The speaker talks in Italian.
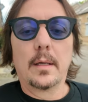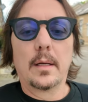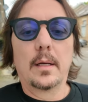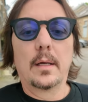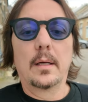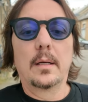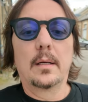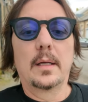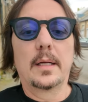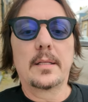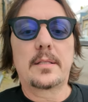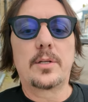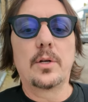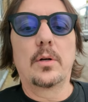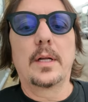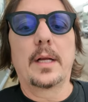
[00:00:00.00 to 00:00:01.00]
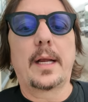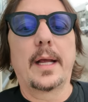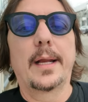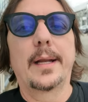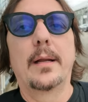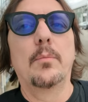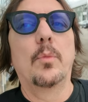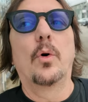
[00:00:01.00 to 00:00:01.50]
eh, elezioni
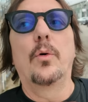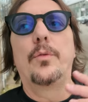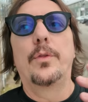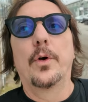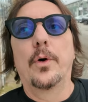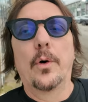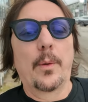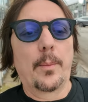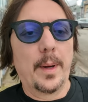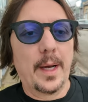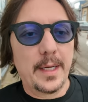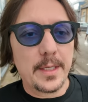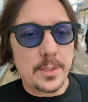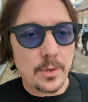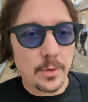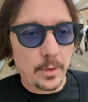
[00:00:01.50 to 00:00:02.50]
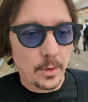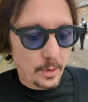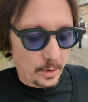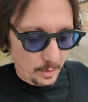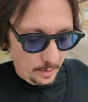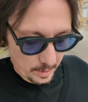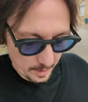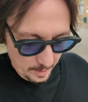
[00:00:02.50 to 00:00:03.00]
che nel mondo ormai
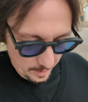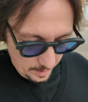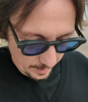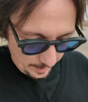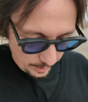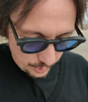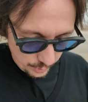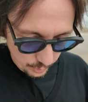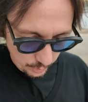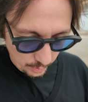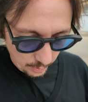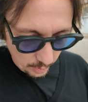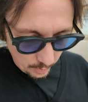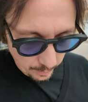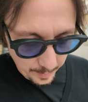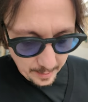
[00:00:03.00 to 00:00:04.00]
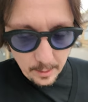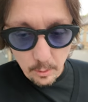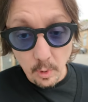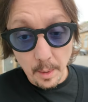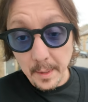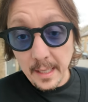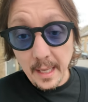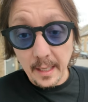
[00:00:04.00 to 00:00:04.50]
sono, raggiungono
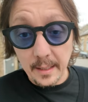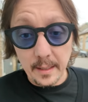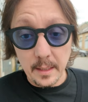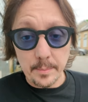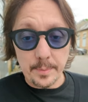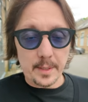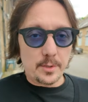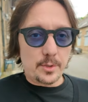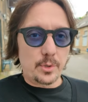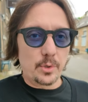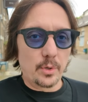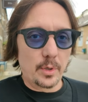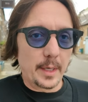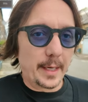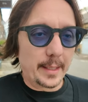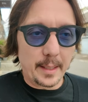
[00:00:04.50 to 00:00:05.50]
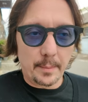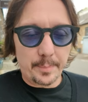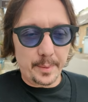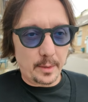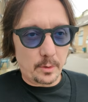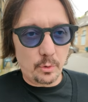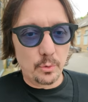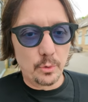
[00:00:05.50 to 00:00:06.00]
2 miliardi di persone
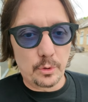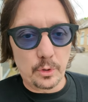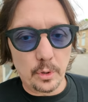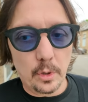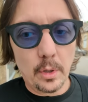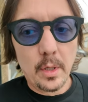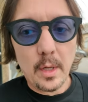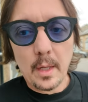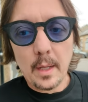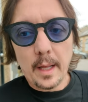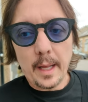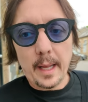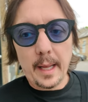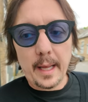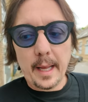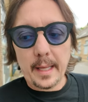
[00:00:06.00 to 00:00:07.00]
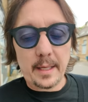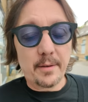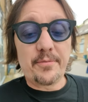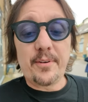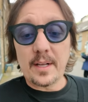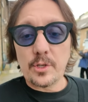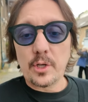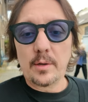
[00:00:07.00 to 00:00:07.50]
dappertutto, ed è
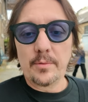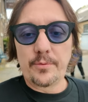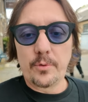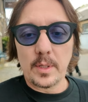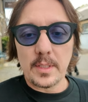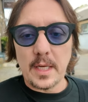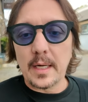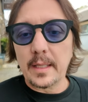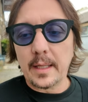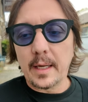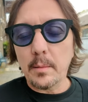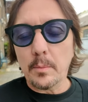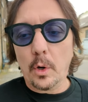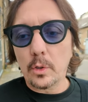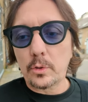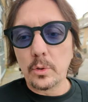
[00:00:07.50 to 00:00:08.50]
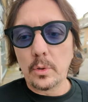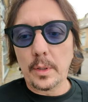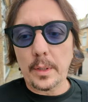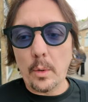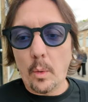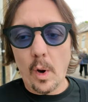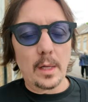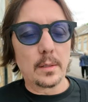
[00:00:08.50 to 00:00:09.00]
facile influenzare da remoto
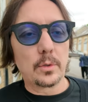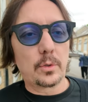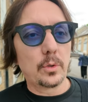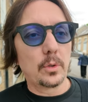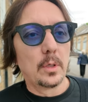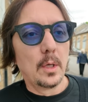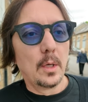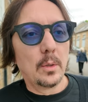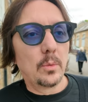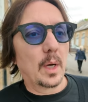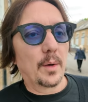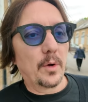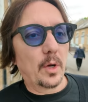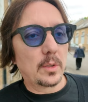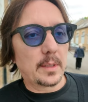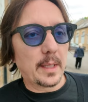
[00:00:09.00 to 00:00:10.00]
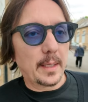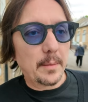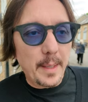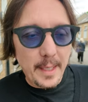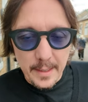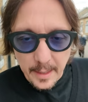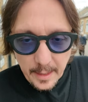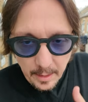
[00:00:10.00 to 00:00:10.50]
in quanto una volta i
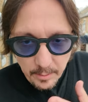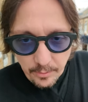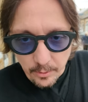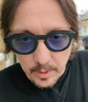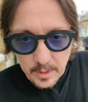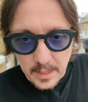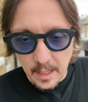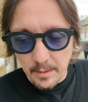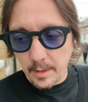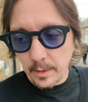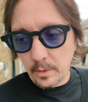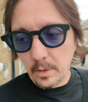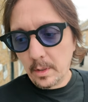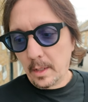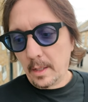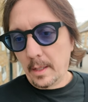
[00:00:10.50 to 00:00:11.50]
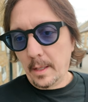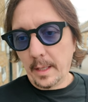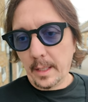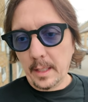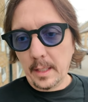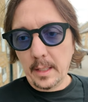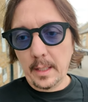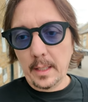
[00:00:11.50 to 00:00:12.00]
media che influenzavano
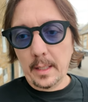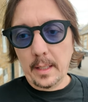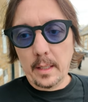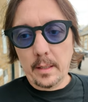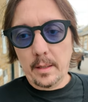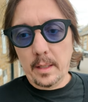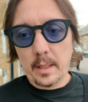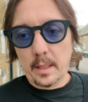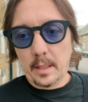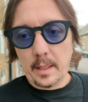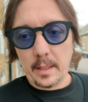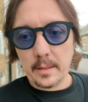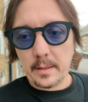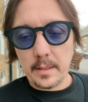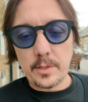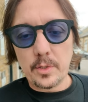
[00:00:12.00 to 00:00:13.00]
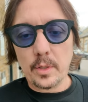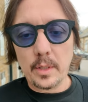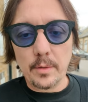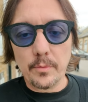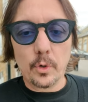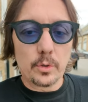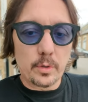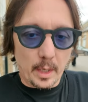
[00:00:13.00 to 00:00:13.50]
le intenzioni di
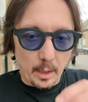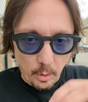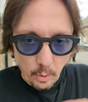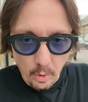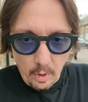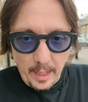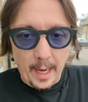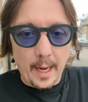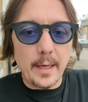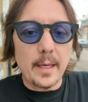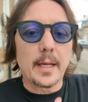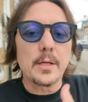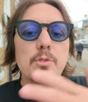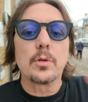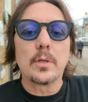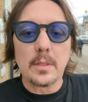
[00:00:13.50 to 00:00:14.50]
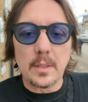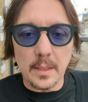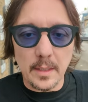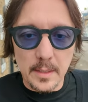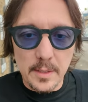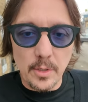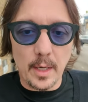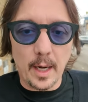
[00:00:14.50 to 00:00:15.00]
voto erano locali, adesso sono
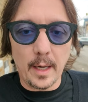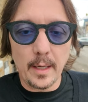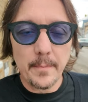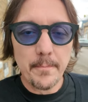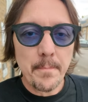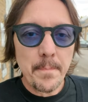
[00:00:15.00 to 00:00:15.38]
internazionali.